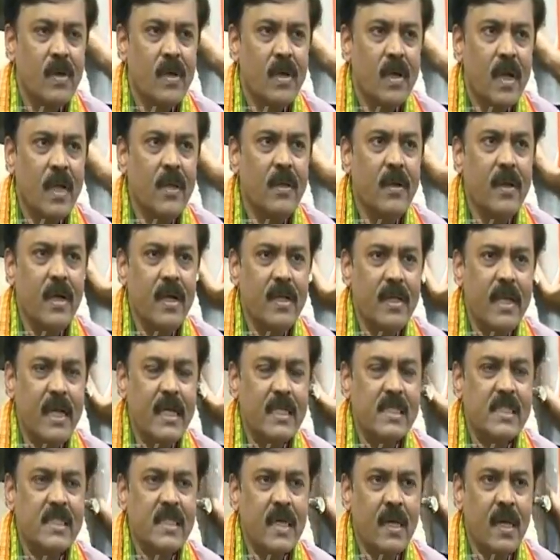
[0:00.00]
ఎందుకంటే
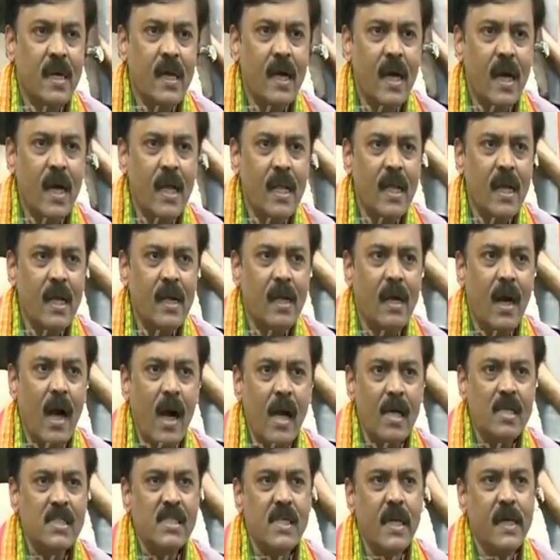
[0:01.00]
చిరకాల
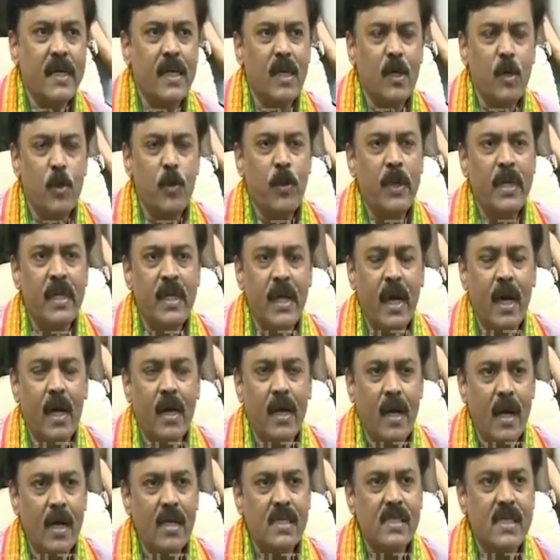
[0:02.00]
కాంక్ష అయినటువంటి
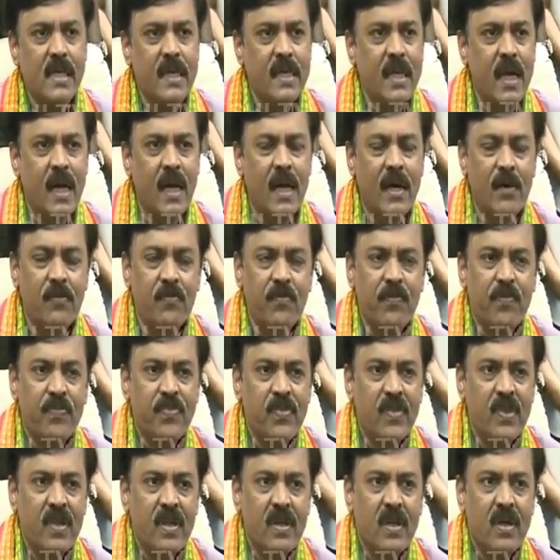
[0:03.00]
ఆకాంక్ష అయిన
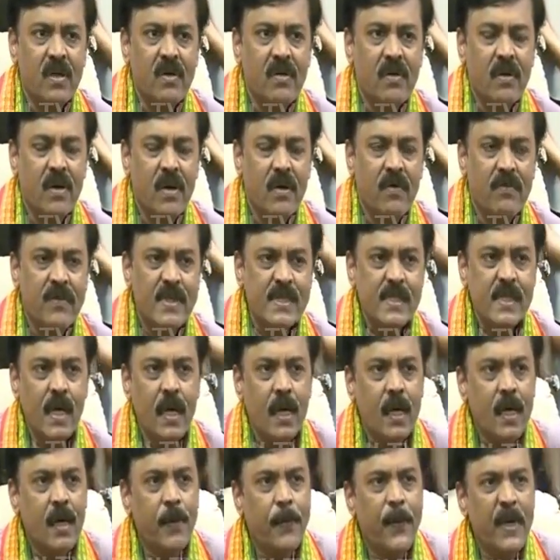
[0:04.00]

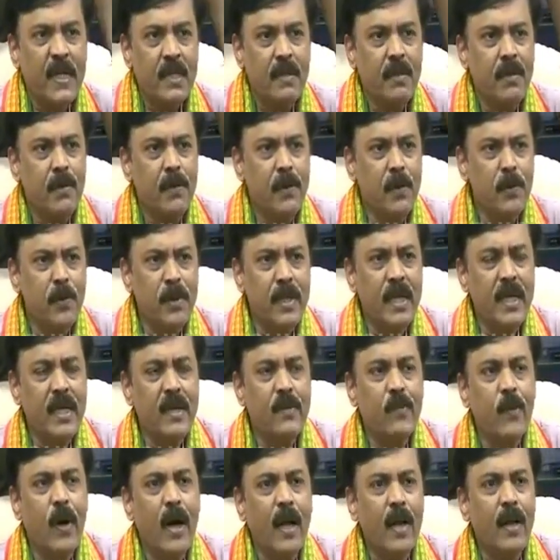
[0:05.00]
విశాఖపట్నం నుండి
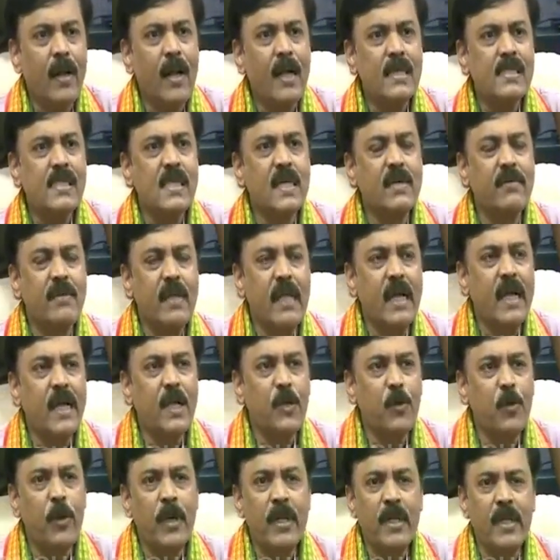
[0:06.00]
వారణాసికి
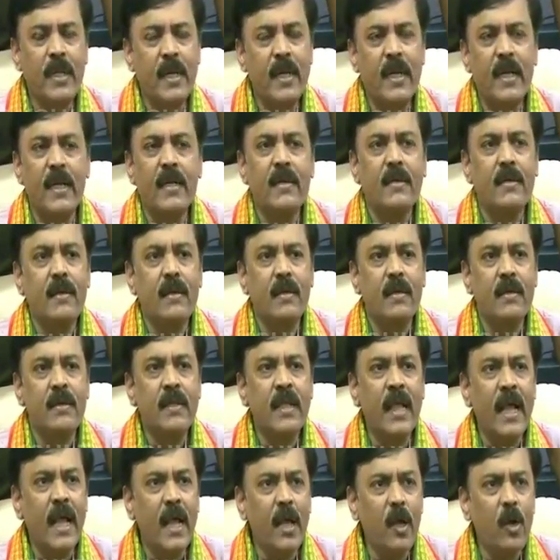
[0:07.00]
వెళ్ళేటువంటి
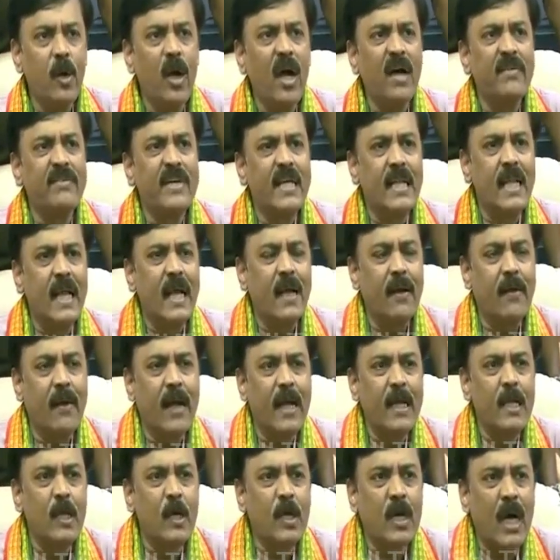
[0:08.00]
నేరుగా వెళ్ళే
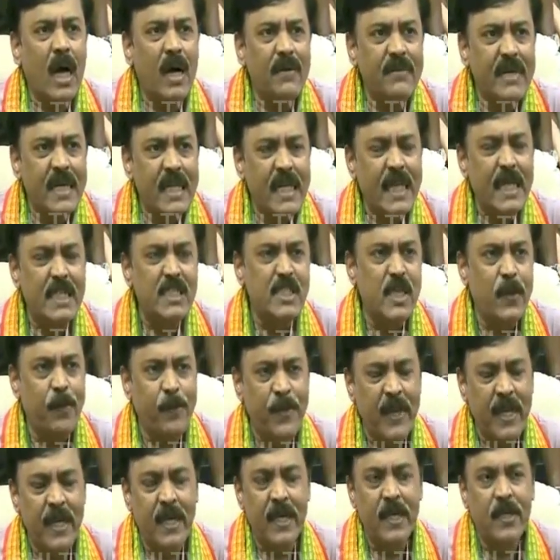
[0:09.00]
రైలు కావాలి అని
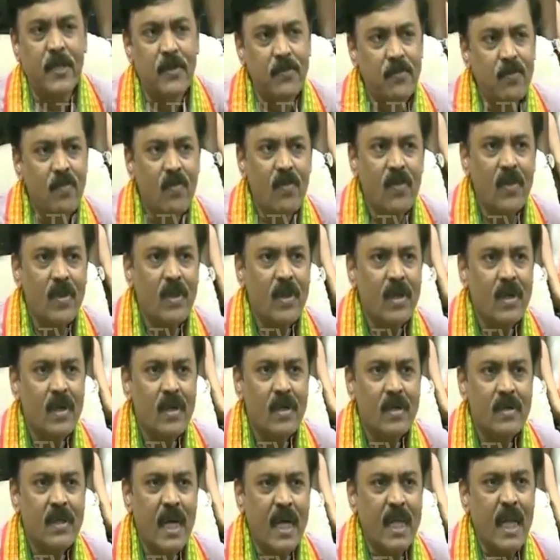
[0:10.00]
చెప్పి
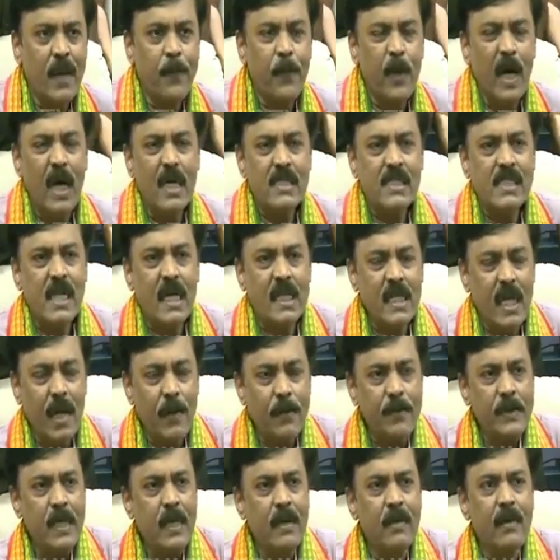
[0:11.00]
దాదాపుగా
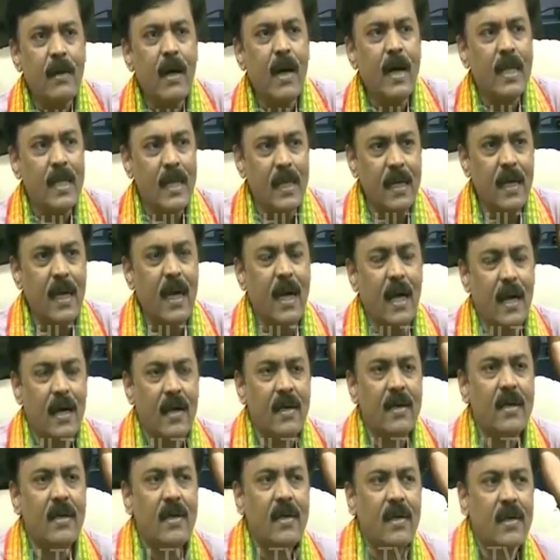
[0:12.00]
శతాబ్దం కాలంగా
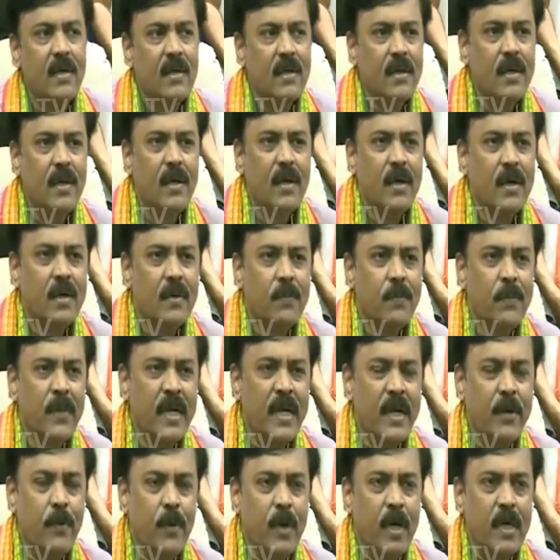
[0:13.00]

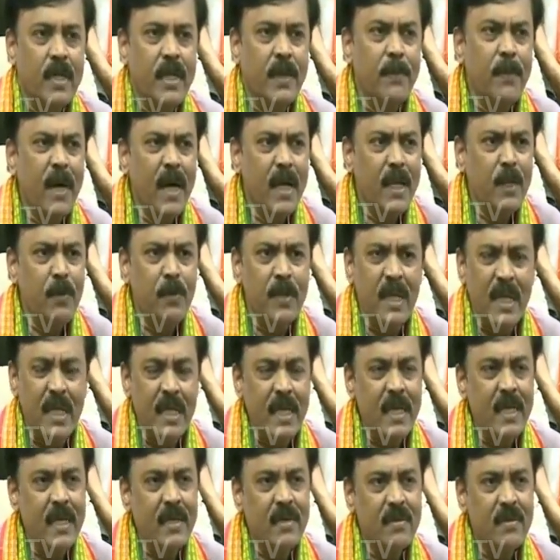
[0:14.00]
మరి ఒక డిమాండ్ ఉన్నది